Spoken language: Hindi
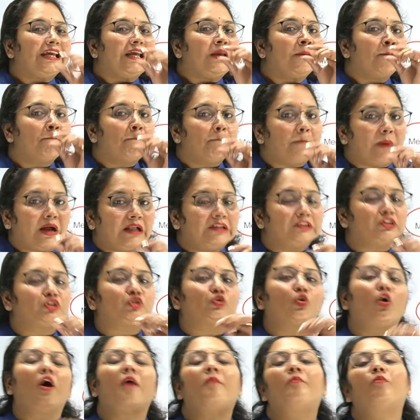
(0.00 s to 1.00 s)
इंपल्स
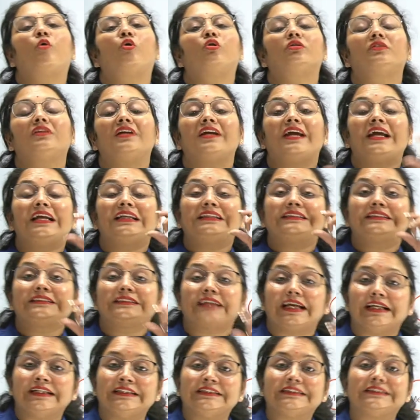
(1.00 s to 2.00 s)
को हम बोलते हैं
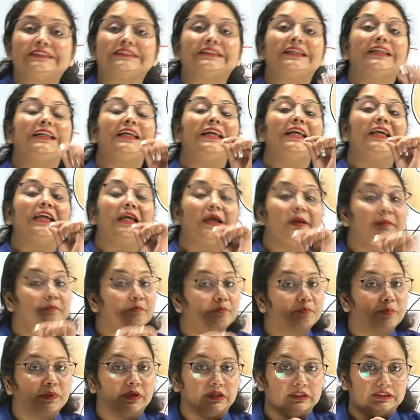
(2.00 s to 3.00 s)
सेंसरी
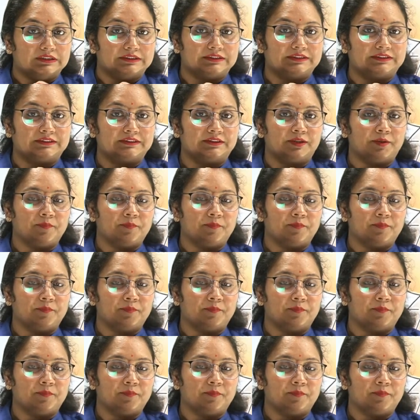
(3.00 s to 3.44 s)
इम्पल्स